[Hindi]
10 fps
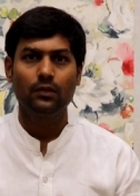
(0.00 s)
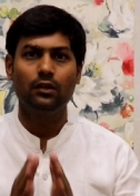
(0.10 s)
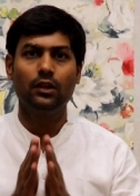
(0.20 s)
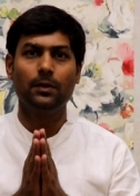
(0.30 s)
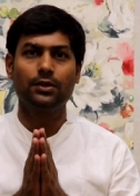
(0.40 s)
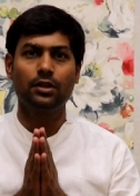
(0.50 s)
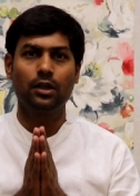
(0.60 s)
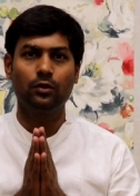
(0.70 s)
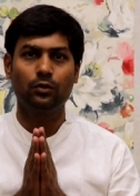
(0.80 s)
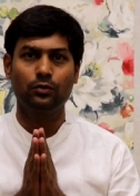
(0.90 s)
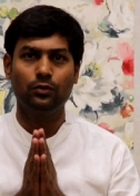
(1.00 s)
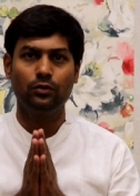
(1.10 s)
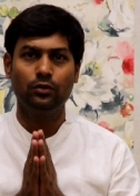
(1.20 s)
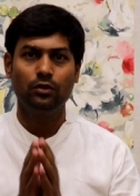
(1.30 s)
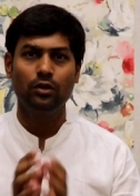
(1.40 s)
नमस्कार दोस्तों
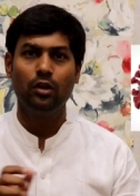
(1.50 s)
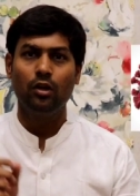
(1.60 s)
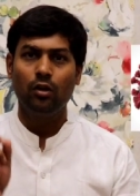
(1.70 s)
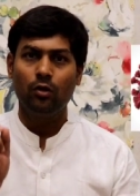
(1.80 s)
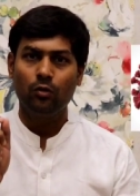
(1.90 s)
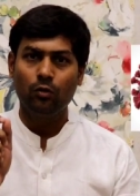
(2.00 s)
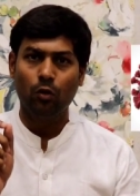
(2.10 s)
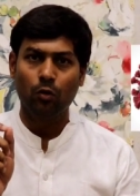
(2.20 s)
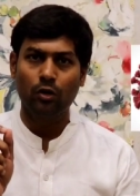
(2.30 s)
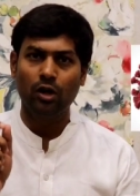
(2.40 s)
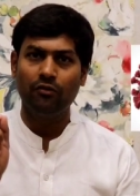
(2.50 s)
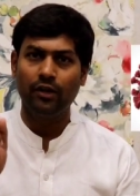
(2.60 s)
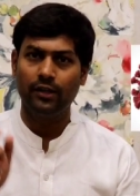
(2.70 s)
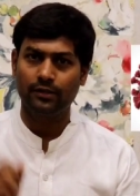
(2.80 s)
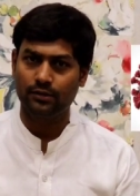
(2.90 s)
कोरोना
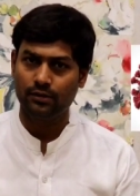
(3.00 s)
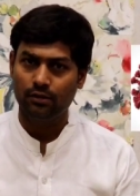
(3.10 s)
वायरस